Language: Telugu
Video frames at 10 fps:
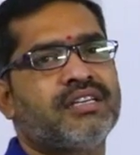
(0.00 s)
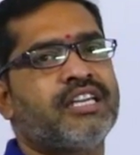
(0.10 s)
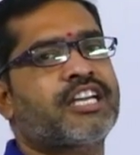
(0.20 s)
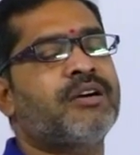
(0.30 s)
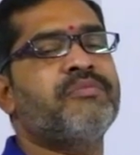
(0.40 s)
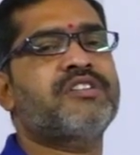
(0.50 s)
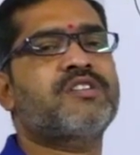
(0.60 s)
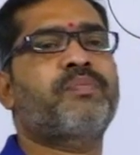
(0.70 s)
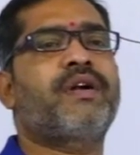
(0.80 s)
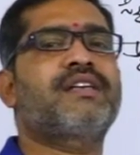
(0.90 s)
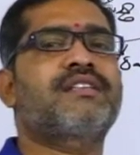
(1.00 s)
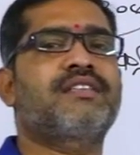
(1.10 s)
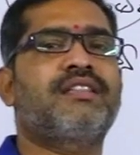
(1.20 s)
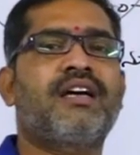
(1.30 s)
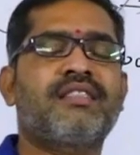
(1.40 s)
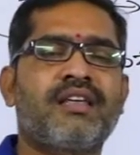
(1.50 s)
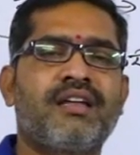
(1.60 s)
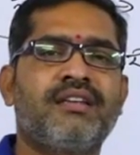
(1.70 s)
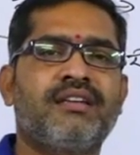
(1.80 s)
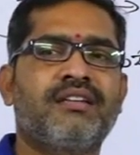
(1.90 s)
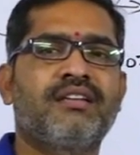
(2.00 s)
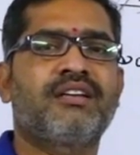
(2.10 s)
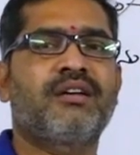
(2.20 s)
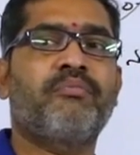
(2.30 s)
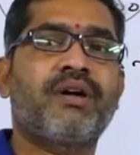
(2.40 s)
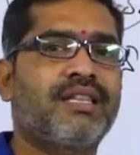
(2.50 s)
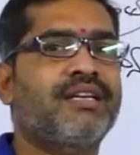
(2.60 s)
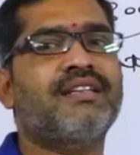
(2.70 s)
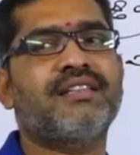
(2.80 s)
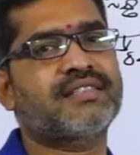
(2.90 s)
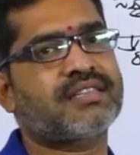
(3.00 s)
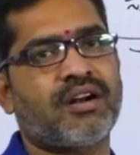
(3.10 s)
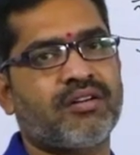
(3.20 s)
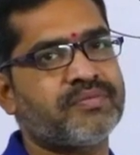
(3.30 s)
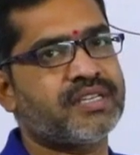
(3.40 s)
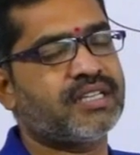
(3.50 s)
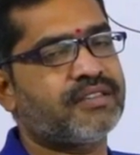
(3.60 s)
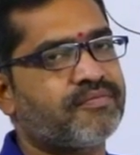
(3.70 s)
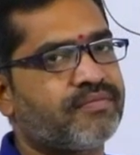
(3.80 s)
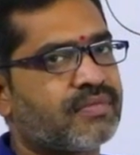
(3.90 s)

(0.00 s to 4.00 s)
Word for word: ఈ కమ్యూనిస్ట్ పార్టీ సిద్ధాంతాన్ని మన దగ్గరికి తీసుకురావడం జరిగింది